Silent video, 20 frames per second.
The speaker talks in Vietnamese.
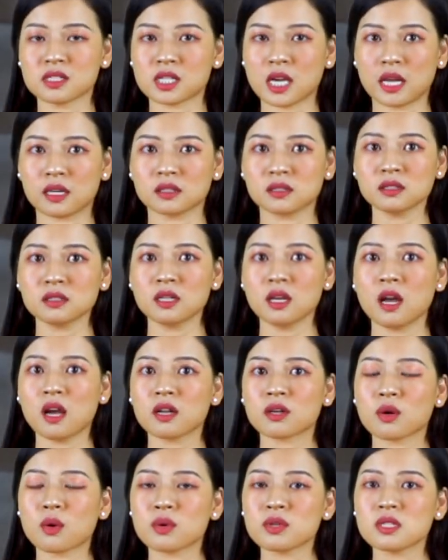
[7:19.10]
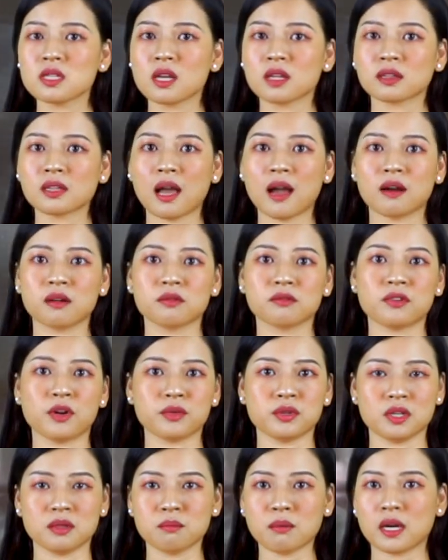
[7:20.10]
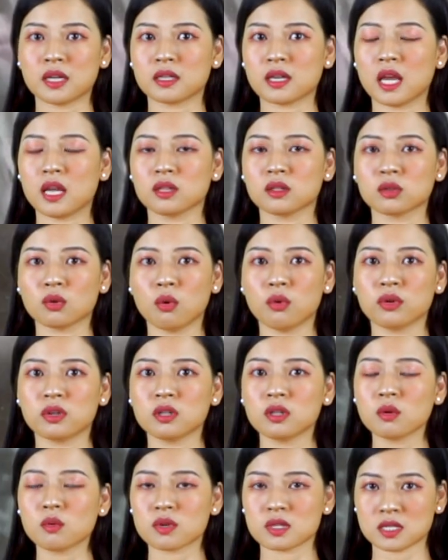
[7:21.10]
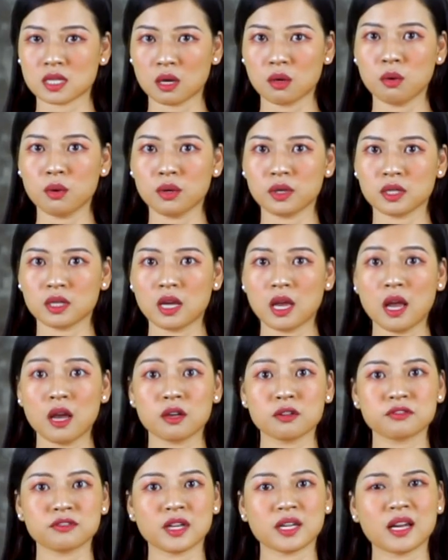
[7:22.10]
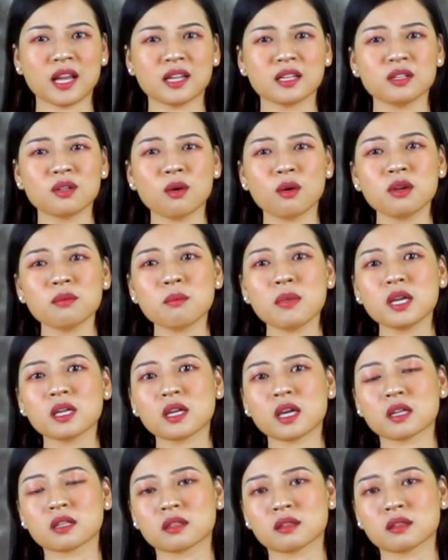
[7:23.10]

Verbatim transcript: chắn, đối diện thẳng vào những mặt đen tối của xã hội, phản ánh nỗi bi kịch